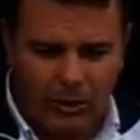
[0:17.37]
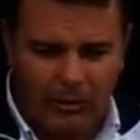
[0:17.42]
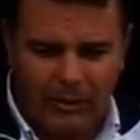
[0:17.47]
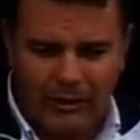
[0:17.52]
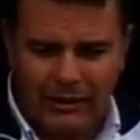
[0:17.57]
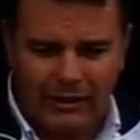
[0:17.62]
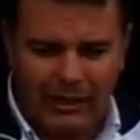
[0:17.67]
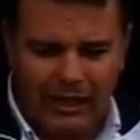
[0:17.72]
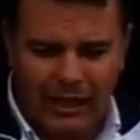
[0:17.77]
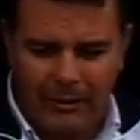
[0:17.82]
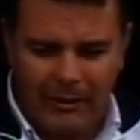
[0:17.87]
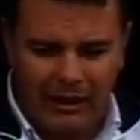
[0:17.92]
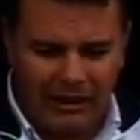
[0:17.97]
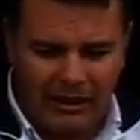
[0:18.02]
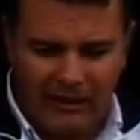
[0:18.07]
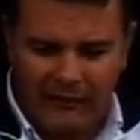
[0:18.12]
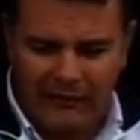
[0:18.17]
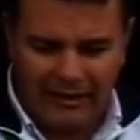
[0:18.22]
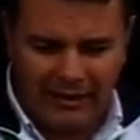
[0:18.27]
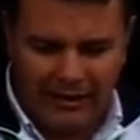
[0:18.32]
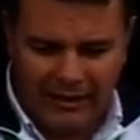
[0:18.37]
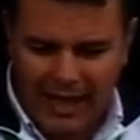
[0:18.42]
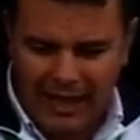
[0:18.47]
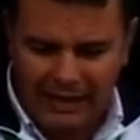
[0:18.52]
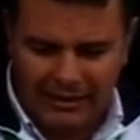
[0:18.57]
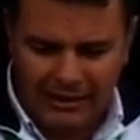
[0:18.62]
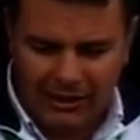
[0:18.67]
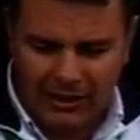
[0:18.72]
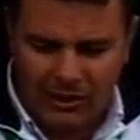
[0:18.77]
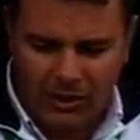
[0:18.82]
praticamente
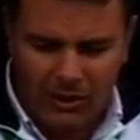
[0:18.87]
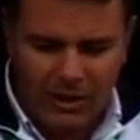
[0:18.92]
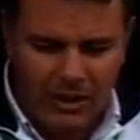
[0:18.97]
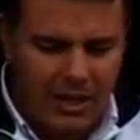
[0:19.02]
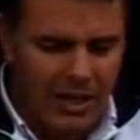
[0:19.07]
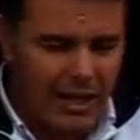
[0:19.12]
fantastico,